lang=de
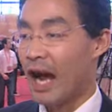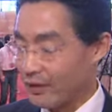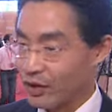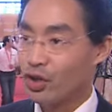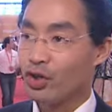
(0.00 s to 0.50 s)

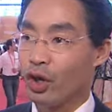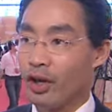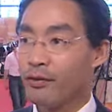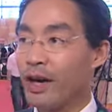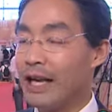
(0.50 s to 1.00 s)
Also es ist
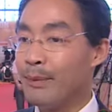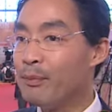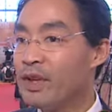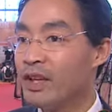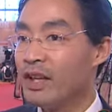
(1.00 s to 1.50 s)
toll. Vor
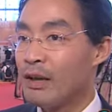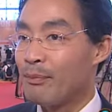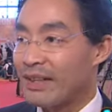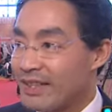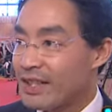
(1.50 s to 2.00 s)
allem
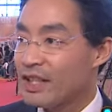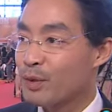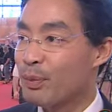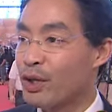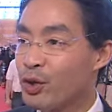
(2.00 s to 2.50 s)
man sieht,
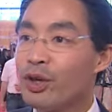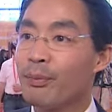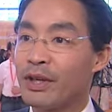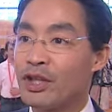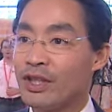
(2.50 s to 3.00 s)
dass man junge
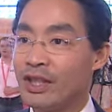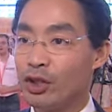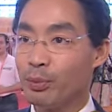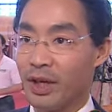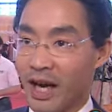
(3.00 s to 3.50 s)
Menschen
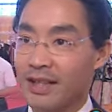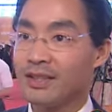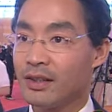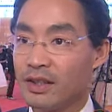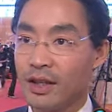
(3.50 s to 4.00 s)
nicht nur
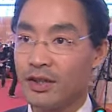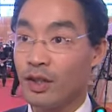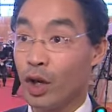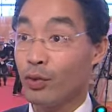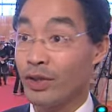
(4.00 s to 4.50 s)
begeistern kann,
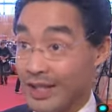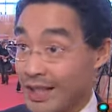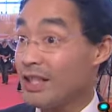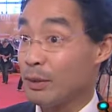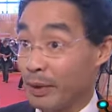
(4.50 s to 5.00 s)
sondern auch für
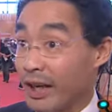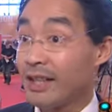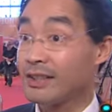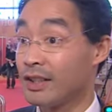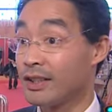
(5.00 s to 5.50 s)
Technik
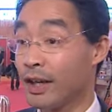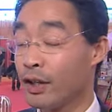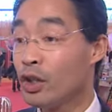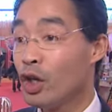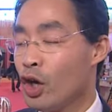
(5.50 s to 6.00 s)
begeistern
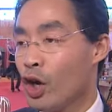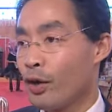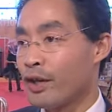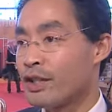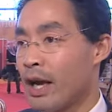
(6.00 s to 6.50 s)
kann.
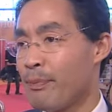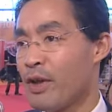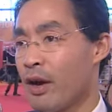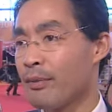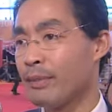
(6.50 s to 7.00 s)
Das haben
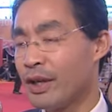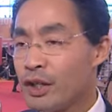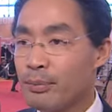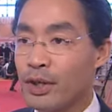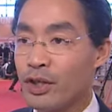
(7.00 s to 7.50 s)
ja
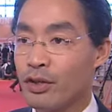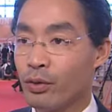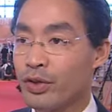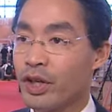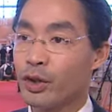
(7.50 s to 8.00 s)
manche Menschen
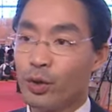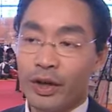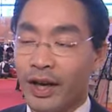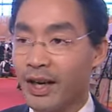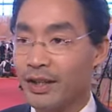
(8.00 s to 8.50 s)
in unserer
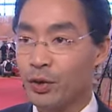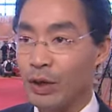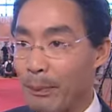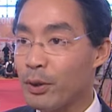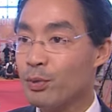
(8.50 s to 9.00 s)
jungen
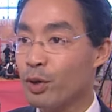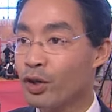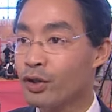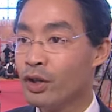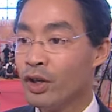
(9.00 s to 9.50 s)
Generation
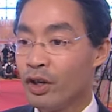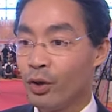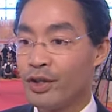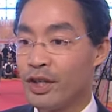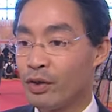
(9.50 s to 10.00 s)
abgesprochen
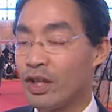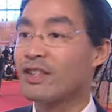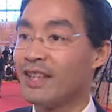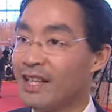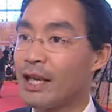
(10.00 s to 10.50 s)
und hier wird
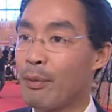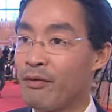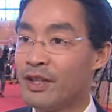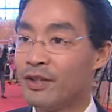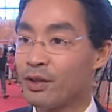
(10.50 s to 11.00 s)
das Gegenteil bewiesen